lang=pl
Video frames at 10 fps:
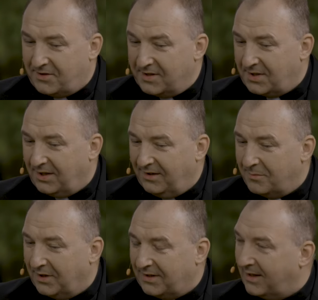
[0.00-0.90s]
w
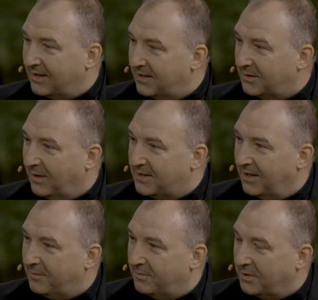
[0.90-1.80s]
Częstochowie była taka
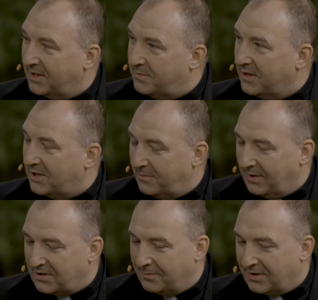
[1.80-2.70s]
sytuacja podczas pierwszej,
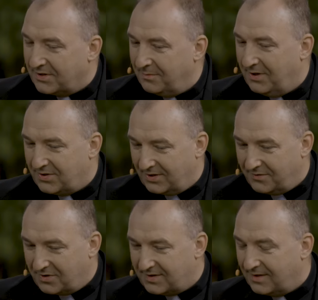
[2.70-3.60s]
pierwszej pielgrzymki, że
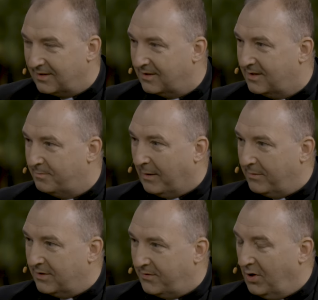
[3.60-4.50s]
ci wszyscy z,
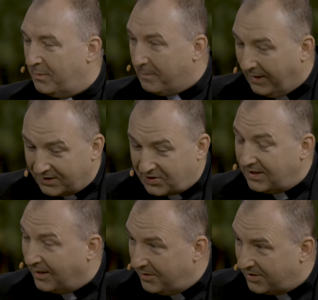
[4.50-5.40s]
pap, z Wolopapale,
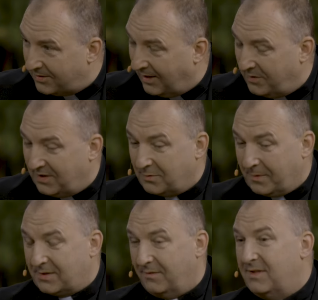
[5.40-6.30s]
czyli najbliżsi, najbliżsi
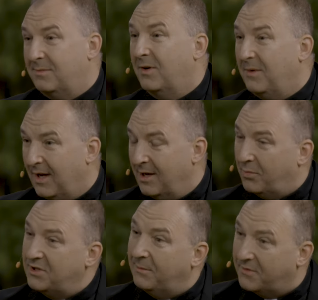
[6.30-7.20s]
współpracownicy mówią,
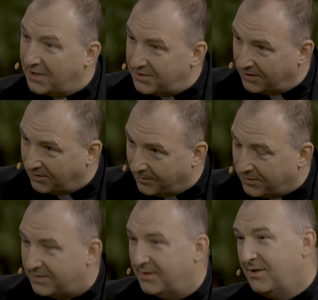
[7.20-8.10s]
pójdziemy wcześniej do
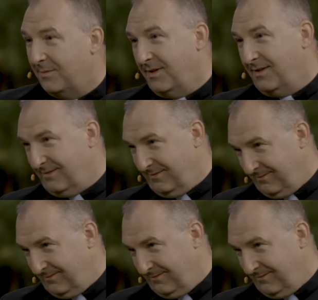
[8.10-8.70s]
kaplicy, żeby...